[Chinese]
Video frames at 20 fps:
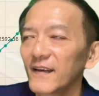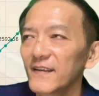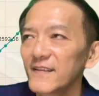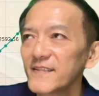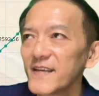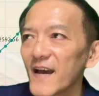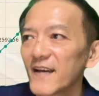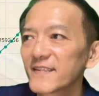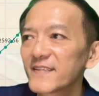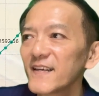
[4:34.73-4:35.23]

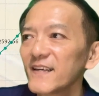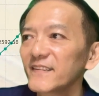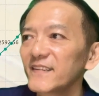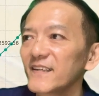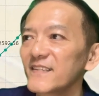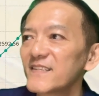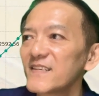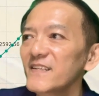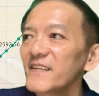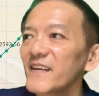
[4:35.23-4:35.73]
假设
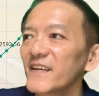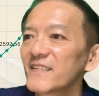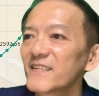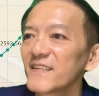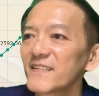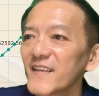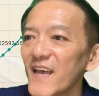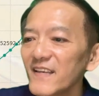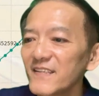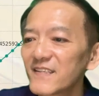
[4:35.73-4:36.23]
你今年是
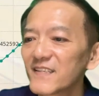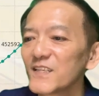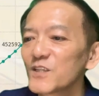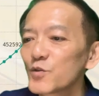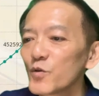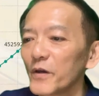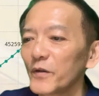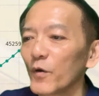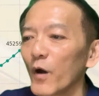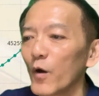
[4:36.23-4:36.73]
三十
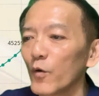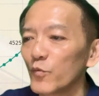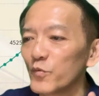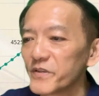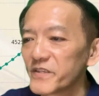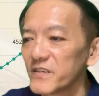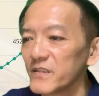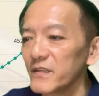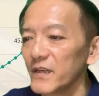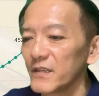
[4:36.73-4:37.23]
岁，的话，五
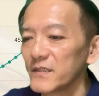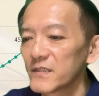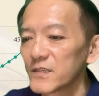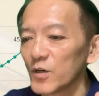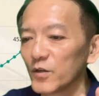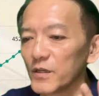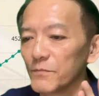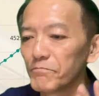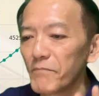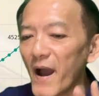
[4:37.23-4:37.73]
十年之
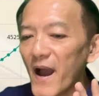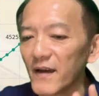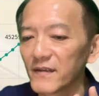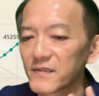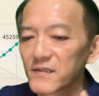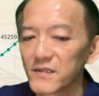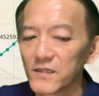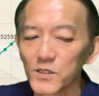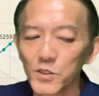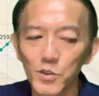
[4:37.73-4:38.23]
后你八
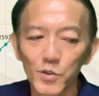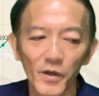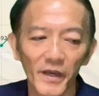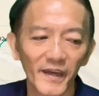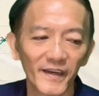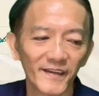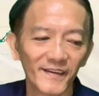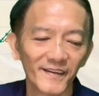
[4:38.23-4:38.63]
十岁，